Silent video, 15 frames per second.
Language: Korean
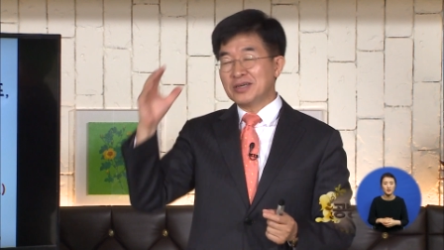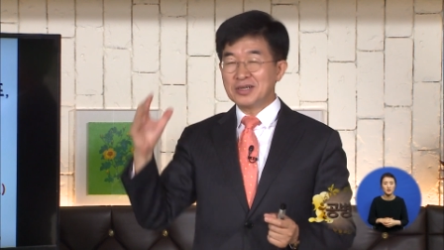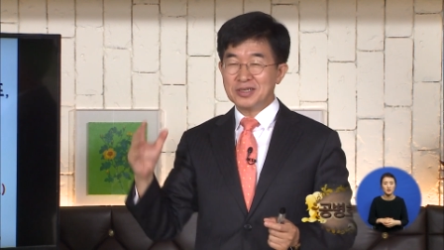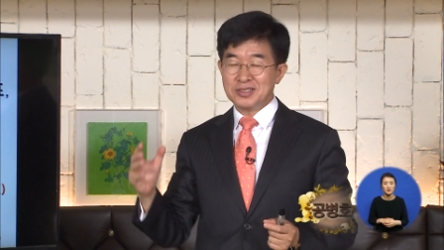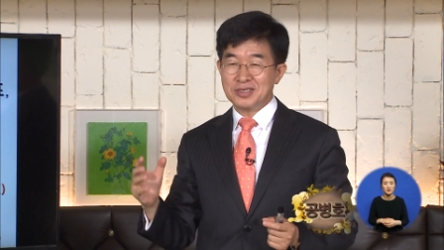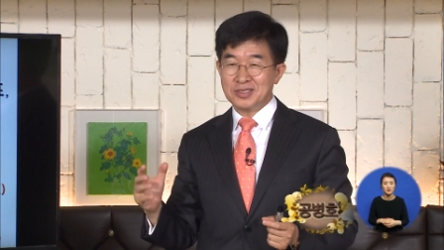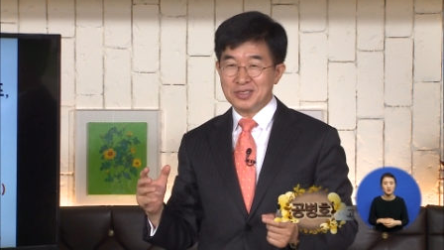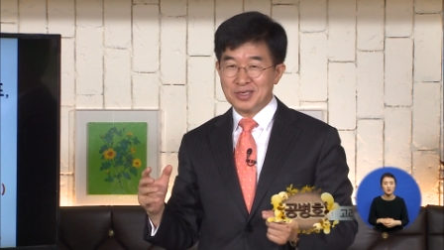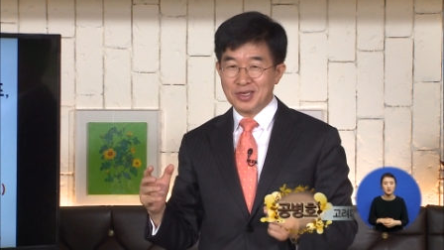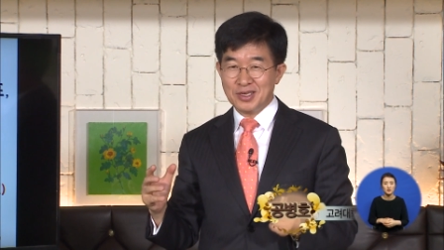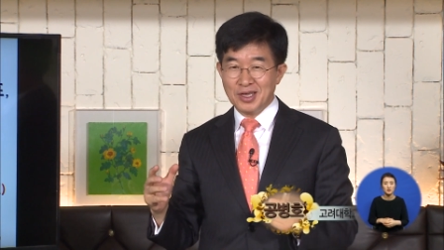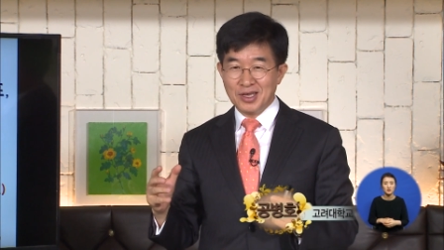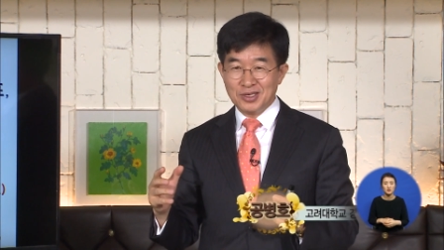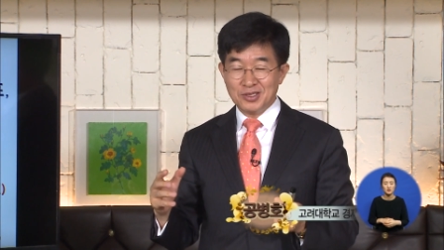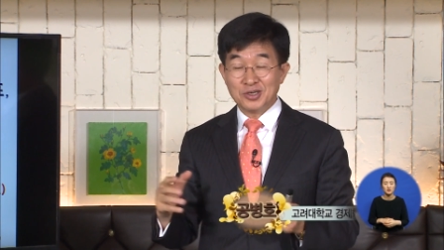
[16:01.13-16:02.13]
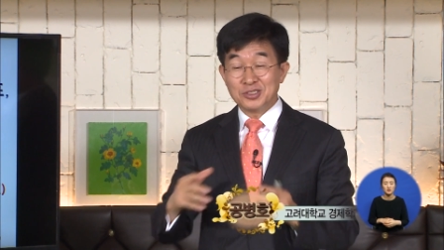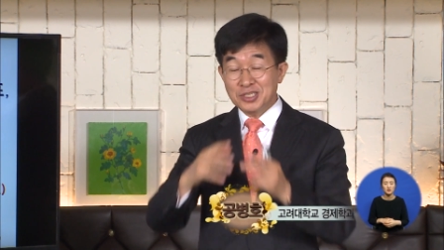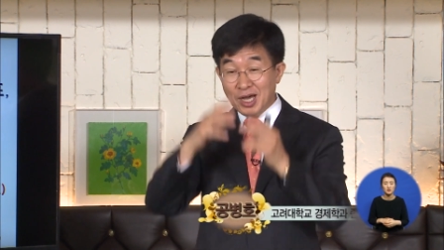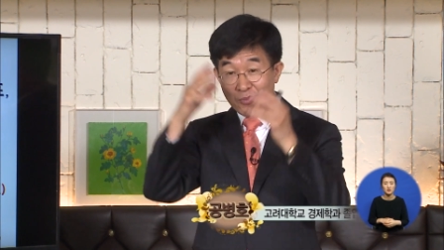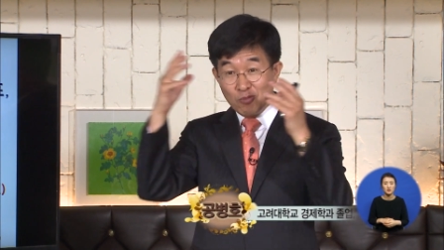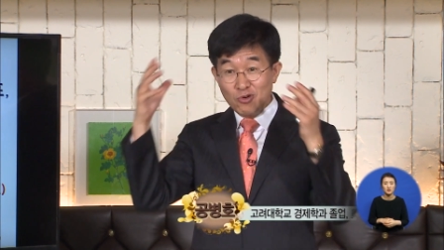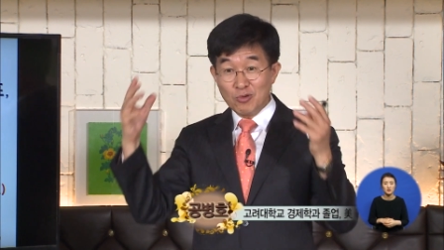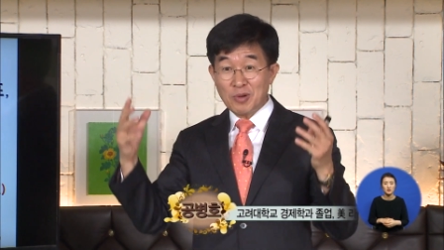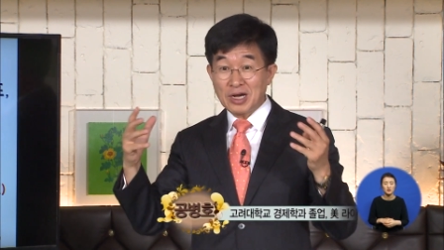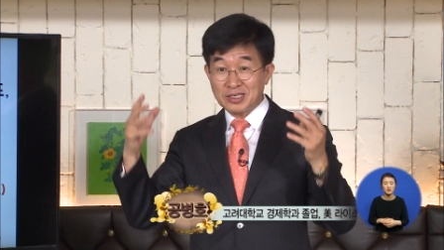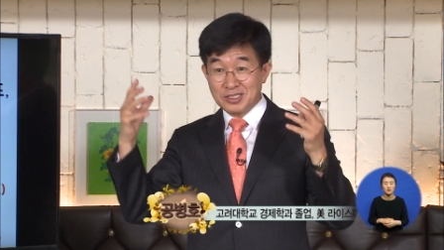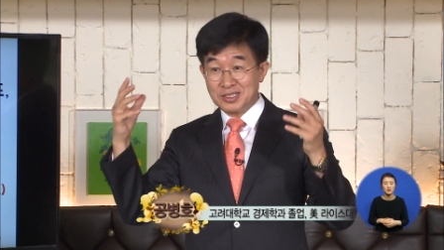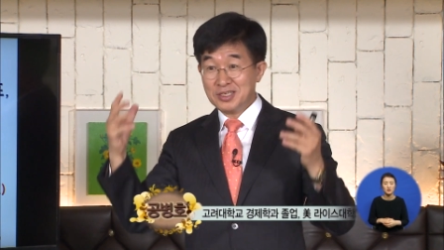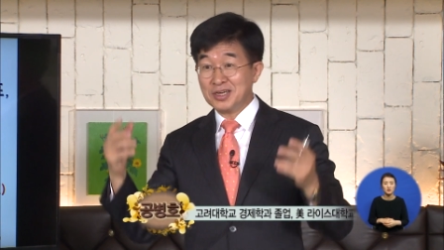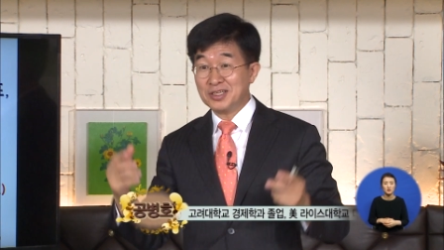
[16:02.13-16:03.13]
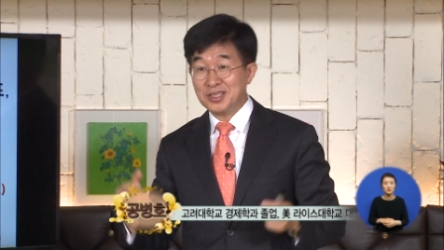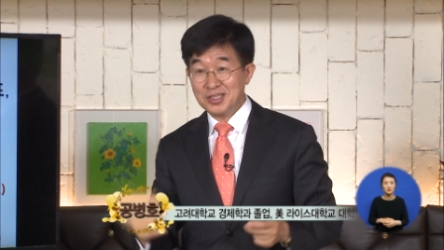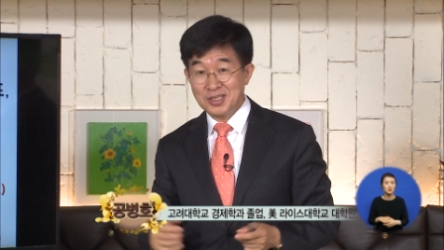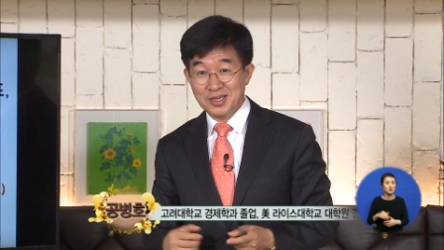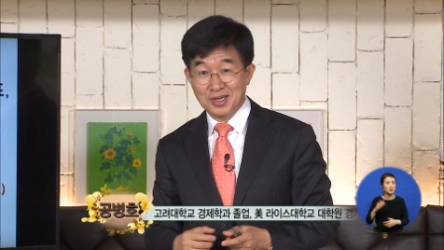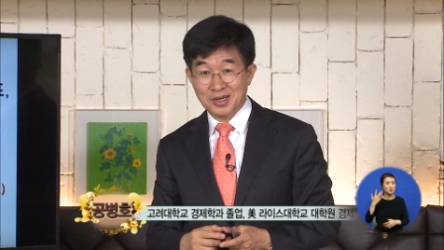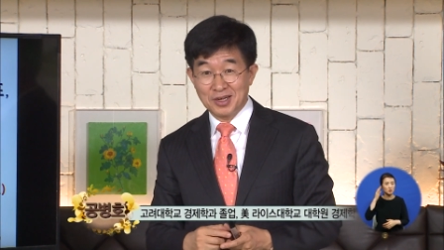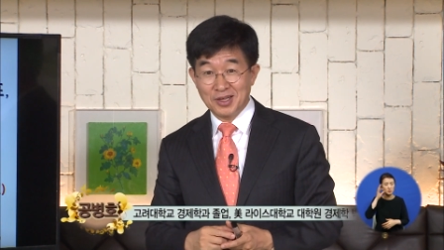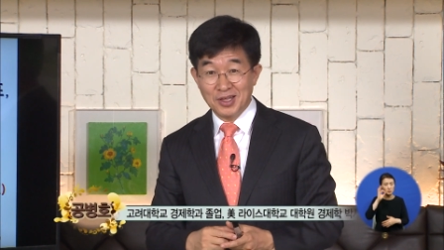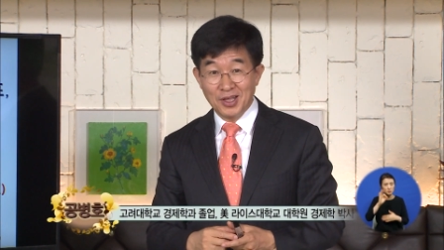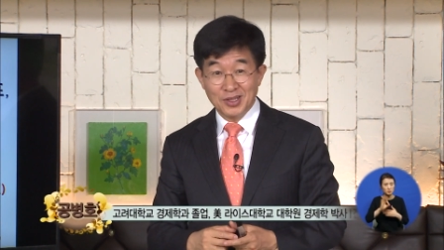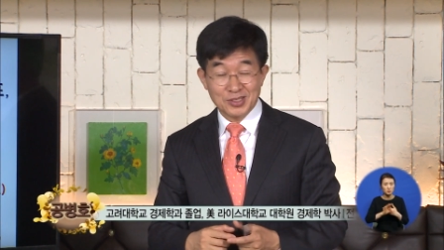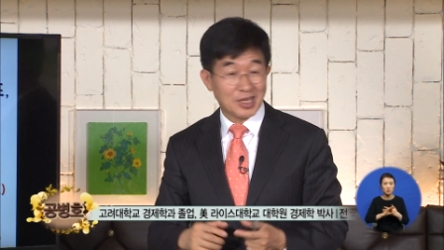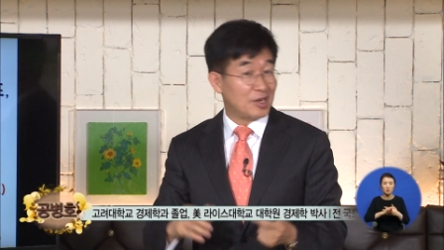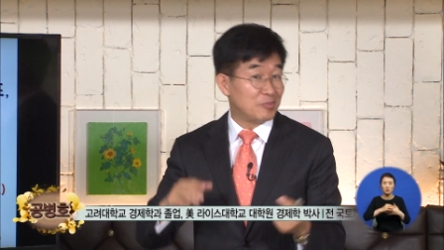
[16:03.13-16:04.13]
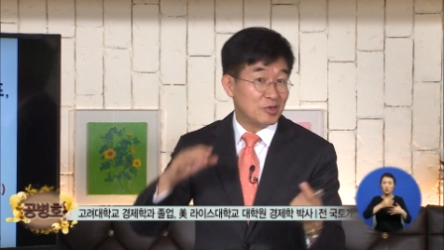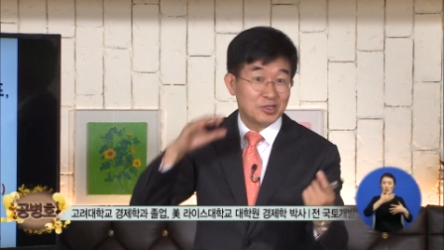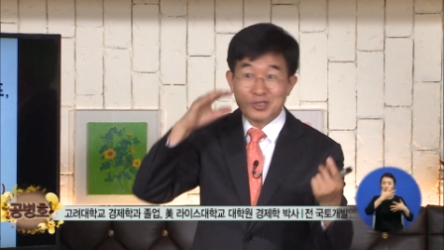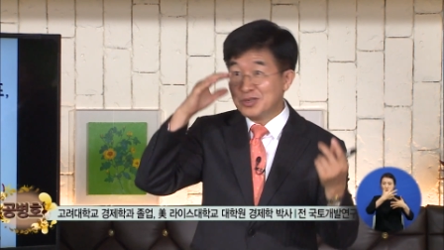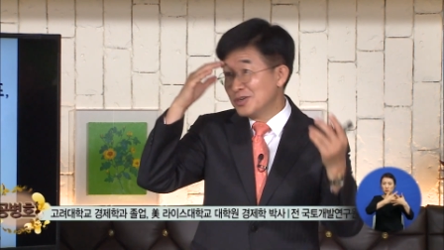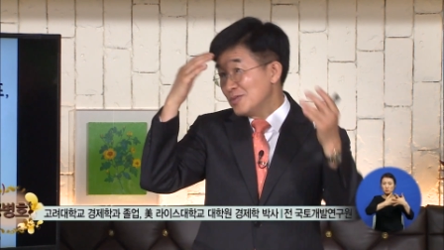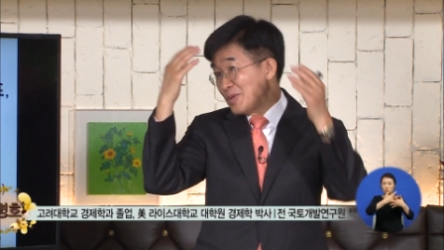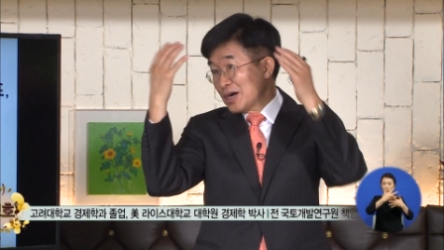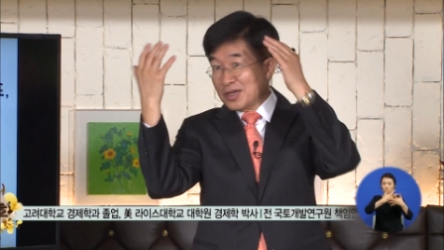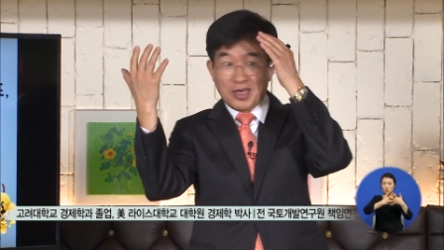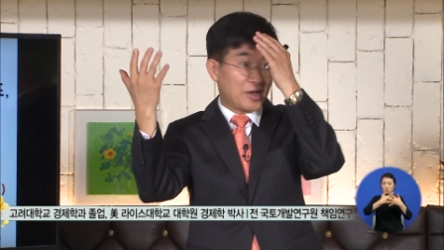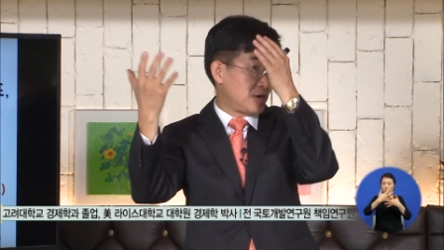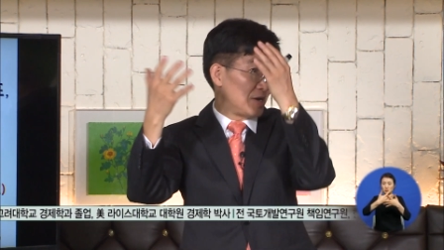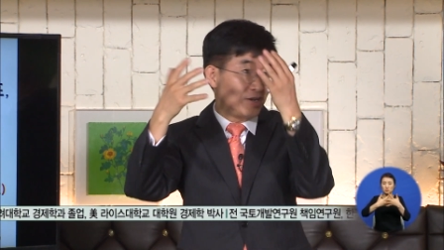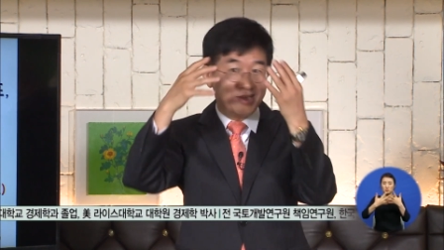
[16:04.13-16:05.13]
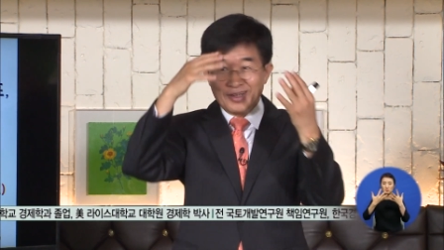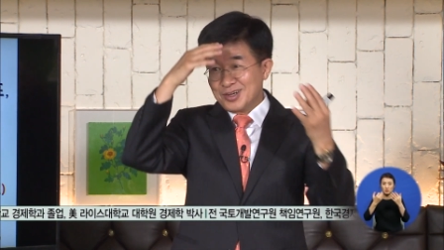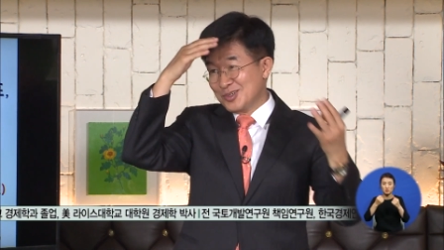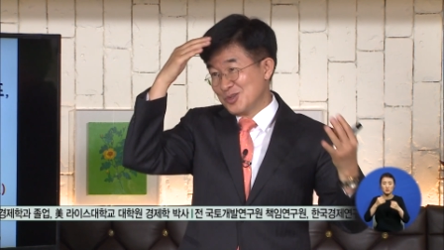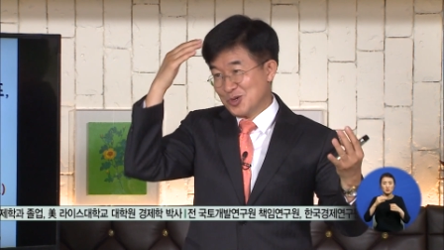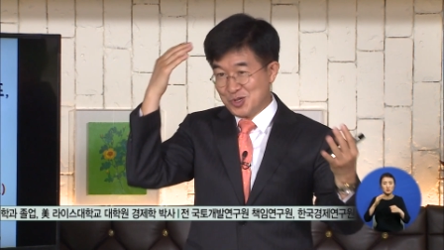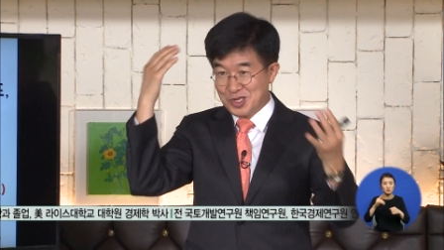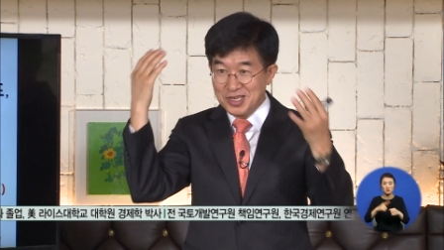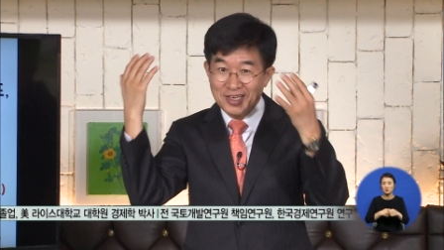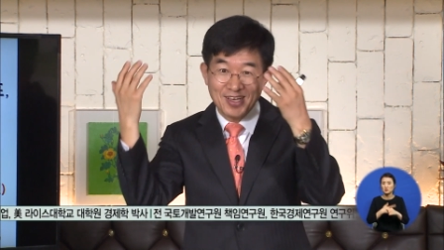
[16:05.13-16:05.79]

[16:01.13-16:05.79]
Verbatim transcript: 것이 이제 영상물로 막 처리가 되니까 사람들이 더 막 헷갈리는 거죠. 그죠?